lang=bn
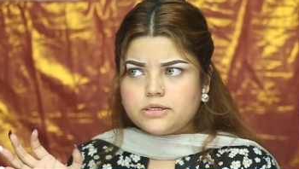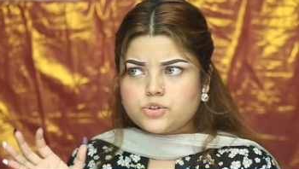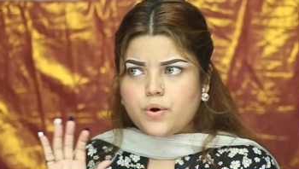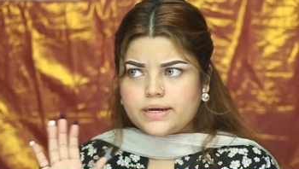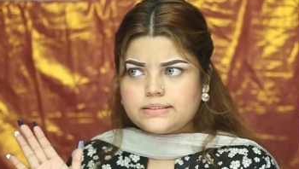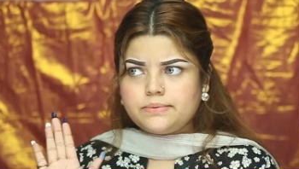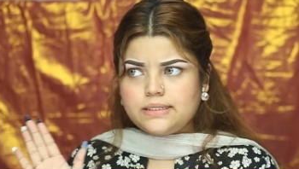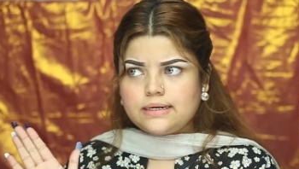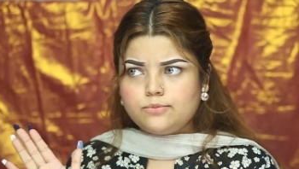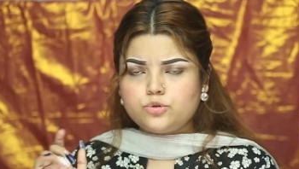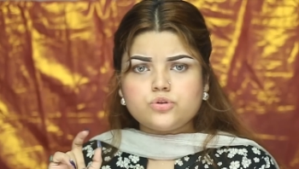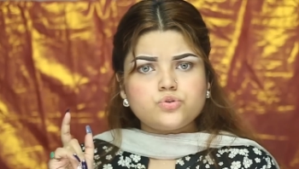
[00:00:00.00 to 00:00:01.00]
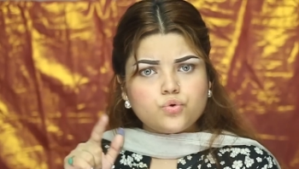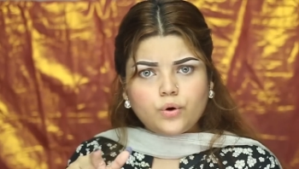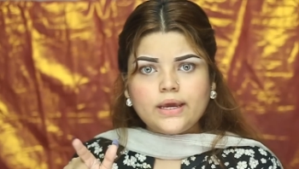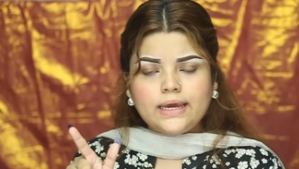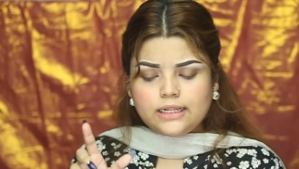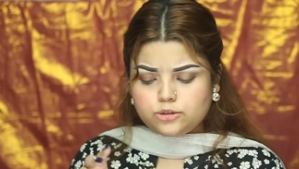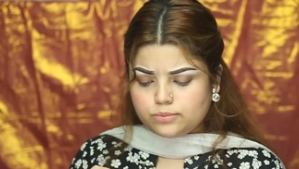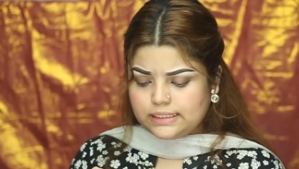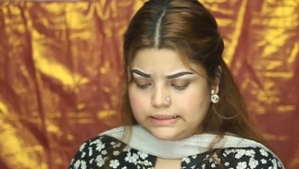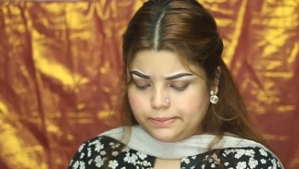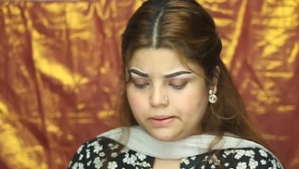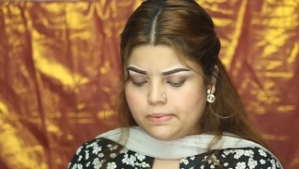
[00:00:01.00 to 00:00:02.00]
বেশ কয়েকটা আমি দেখলাম ওদের স্টোরে গেলে তোমরা
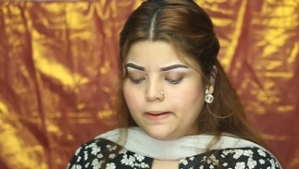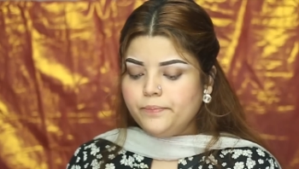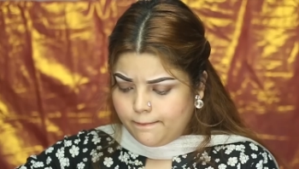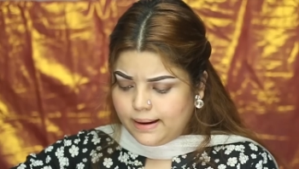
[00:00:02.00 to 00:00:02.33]
দেখতে পারবা